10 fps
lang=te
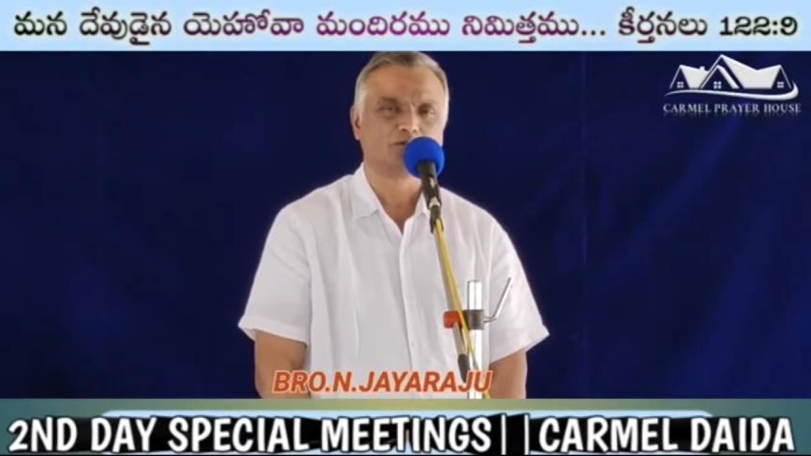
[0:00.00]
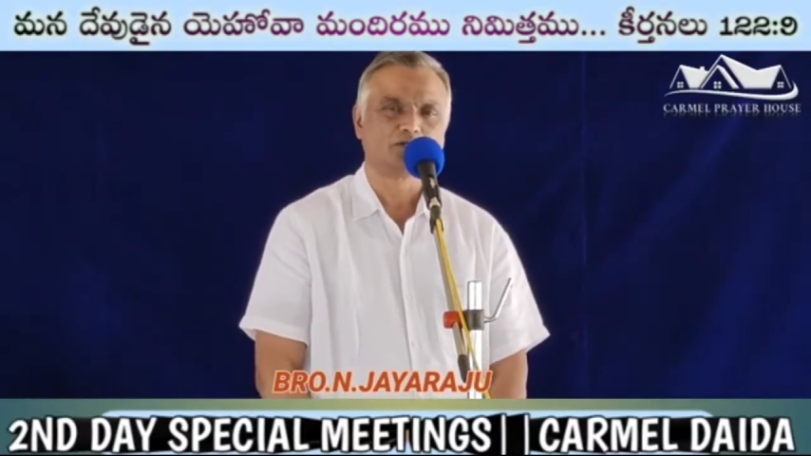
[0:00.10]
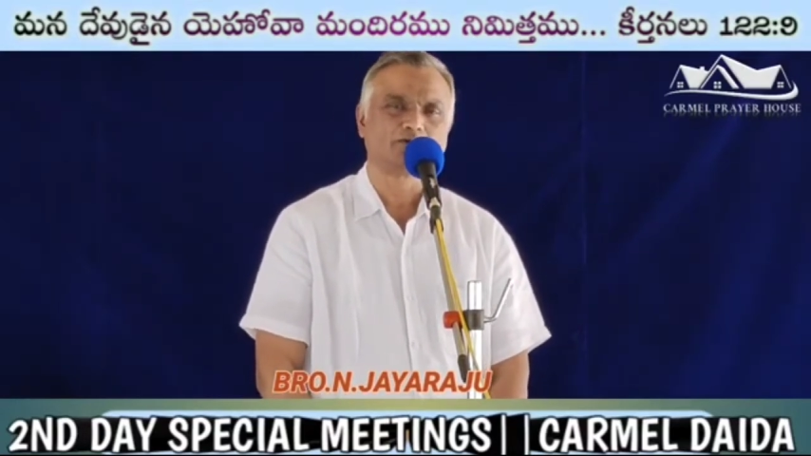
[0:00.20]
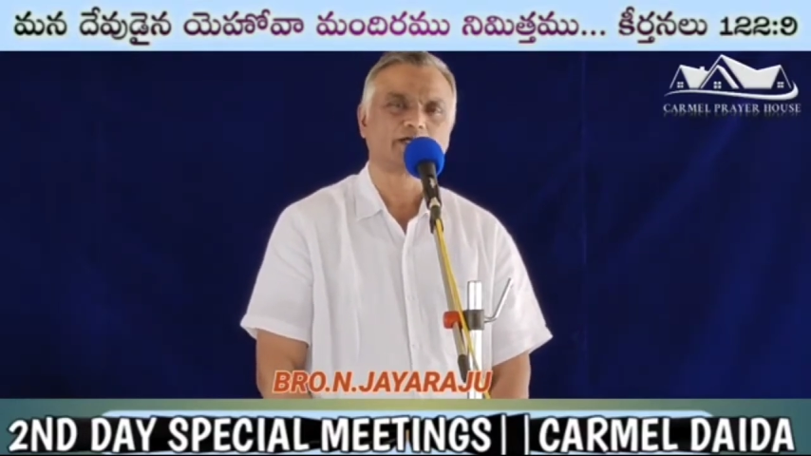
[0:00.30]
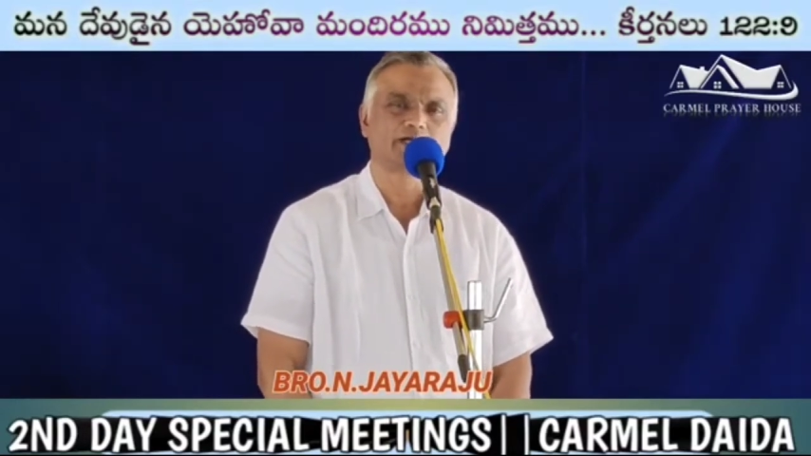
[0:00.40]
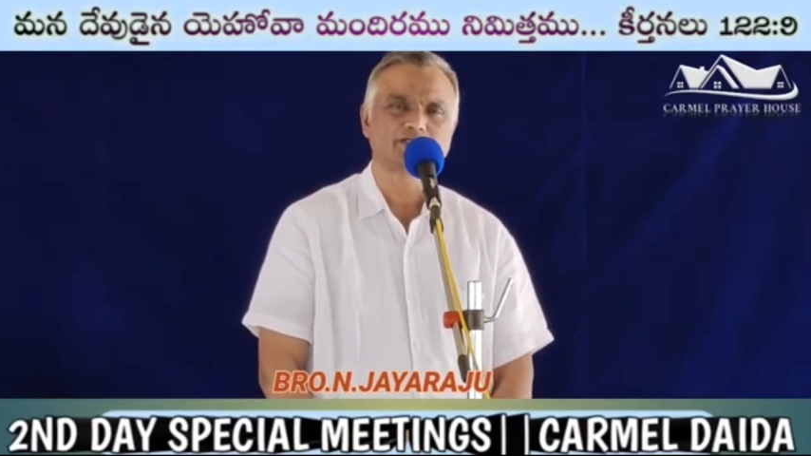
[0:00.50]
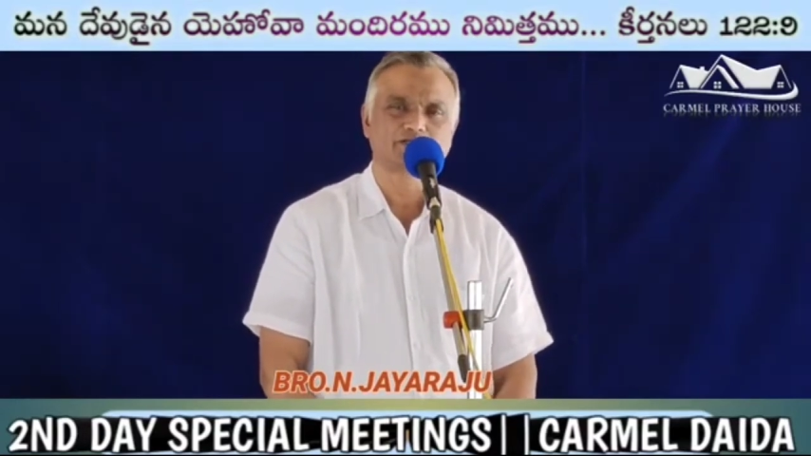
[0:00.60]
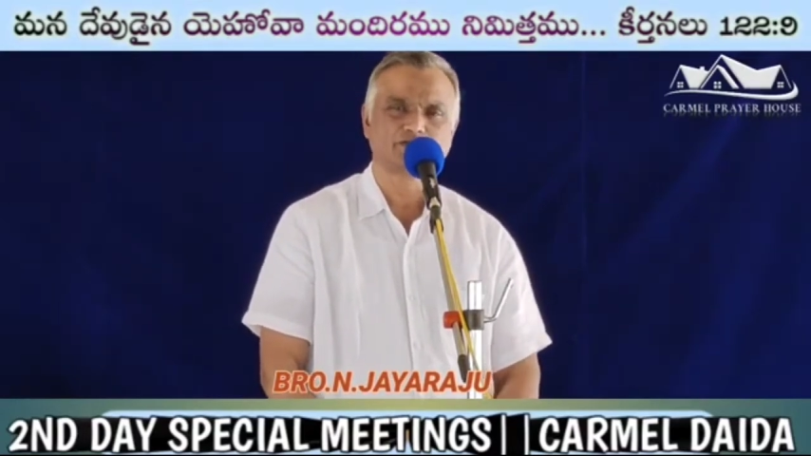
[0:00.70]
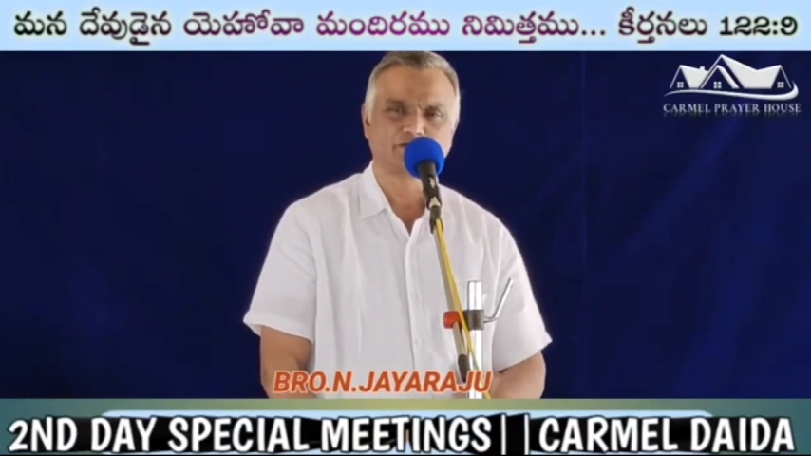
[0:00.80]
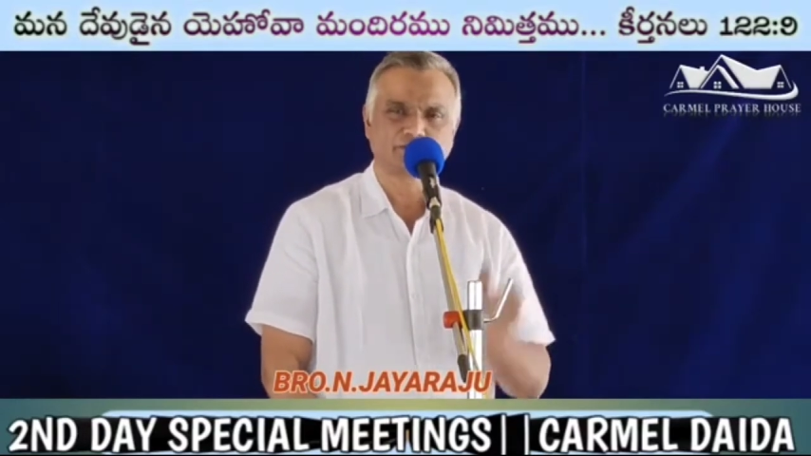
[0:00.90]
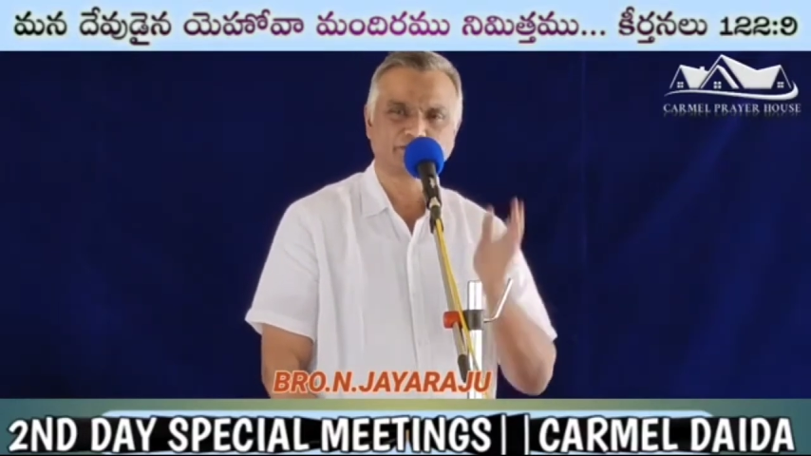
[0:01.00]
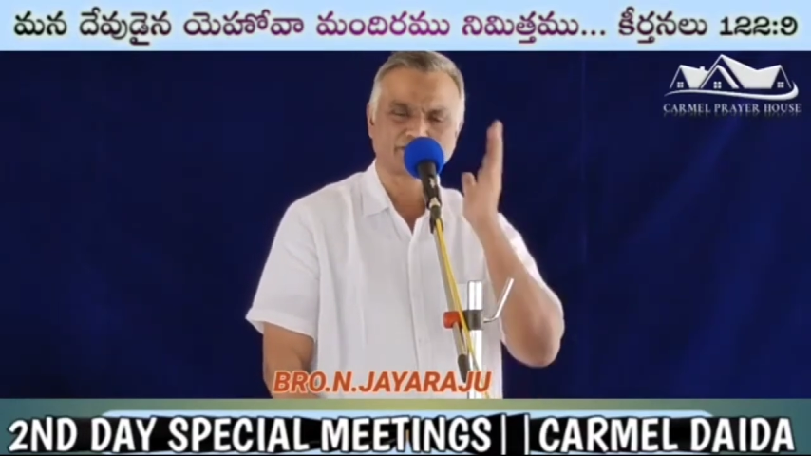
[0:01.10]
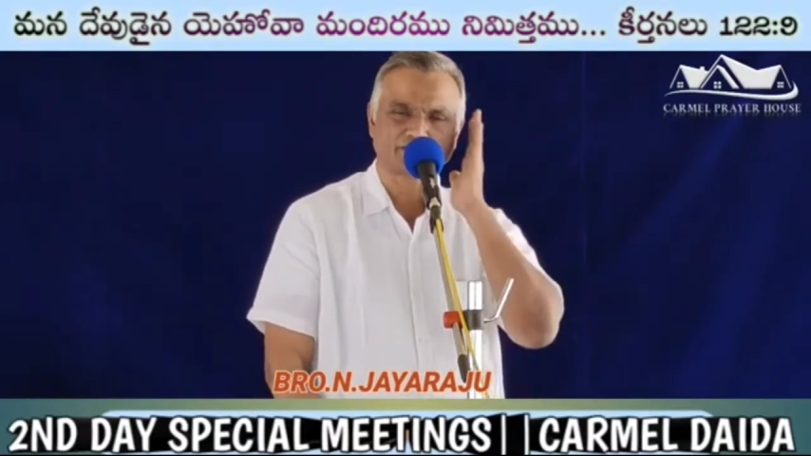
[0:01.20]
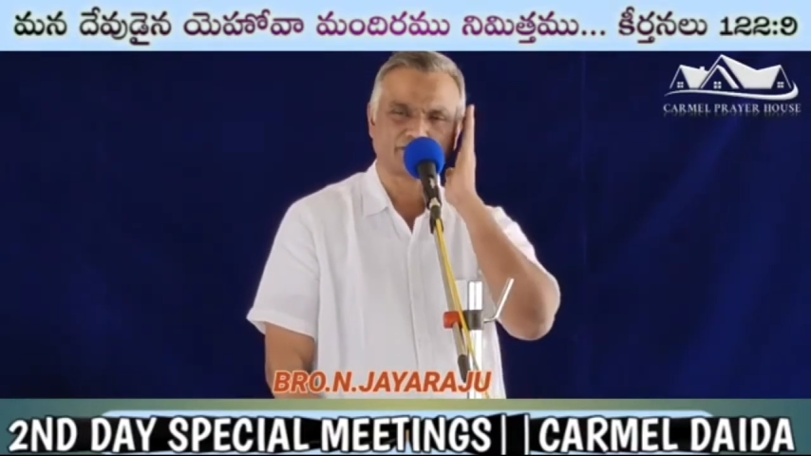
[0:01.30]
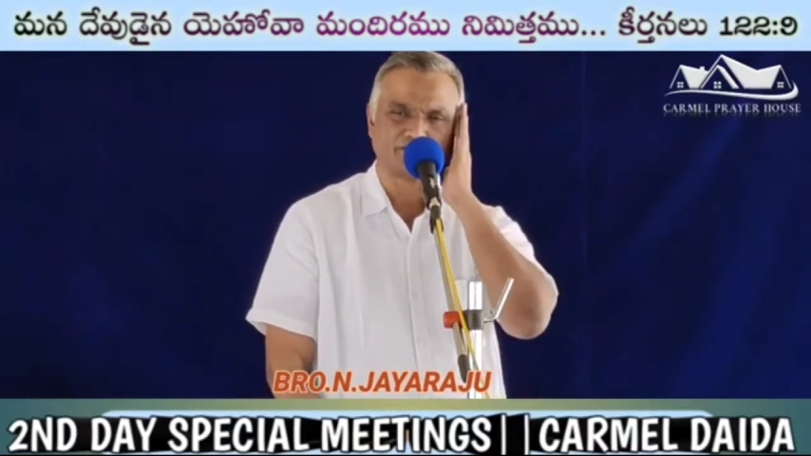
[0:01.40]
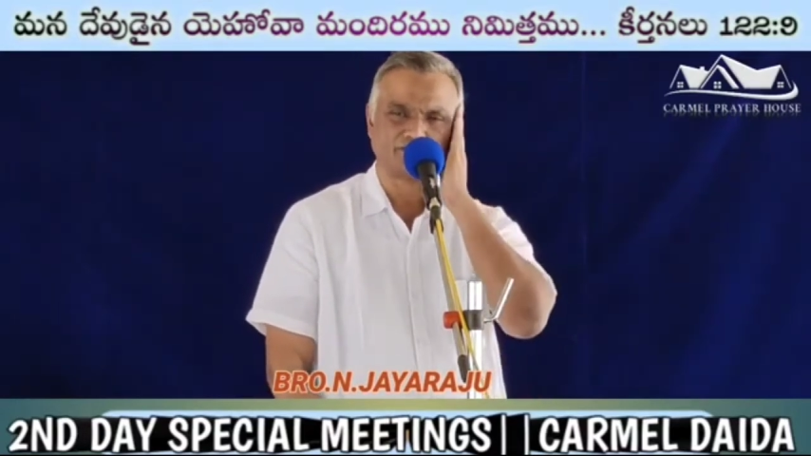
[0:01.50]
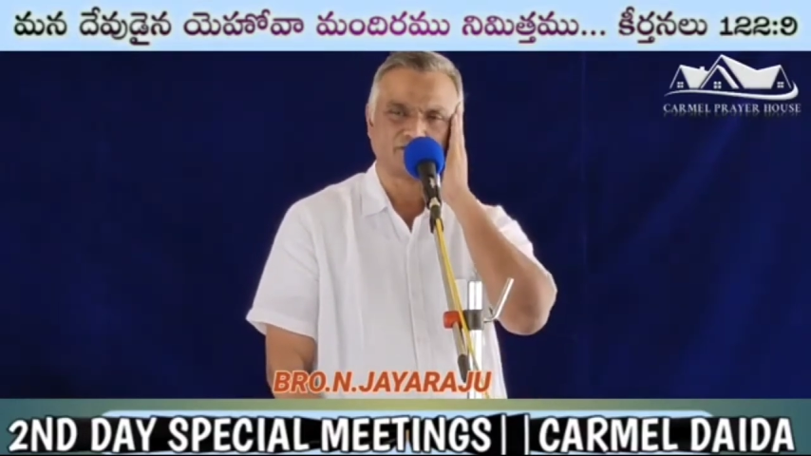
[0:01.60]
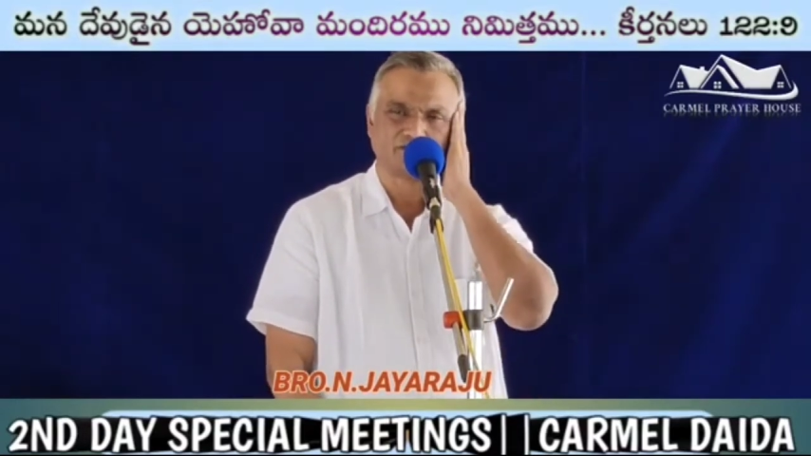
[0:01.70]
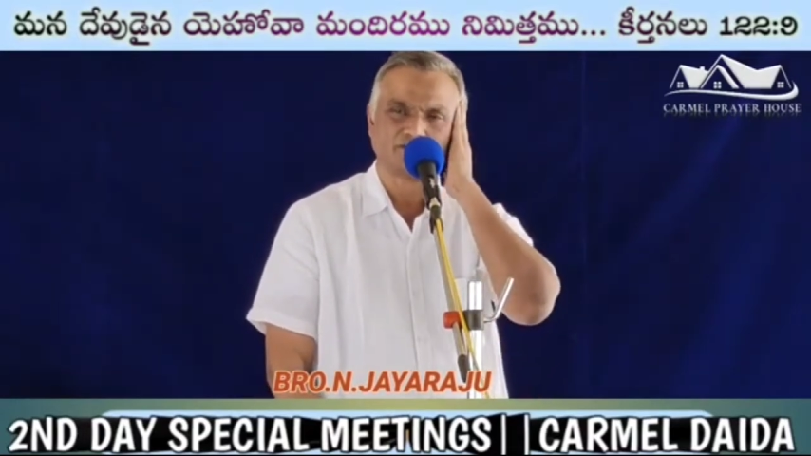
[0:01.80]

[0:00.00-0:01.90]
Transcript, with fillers: మూడవ ఆకాశంలోనూ పరిశుద్ధుడు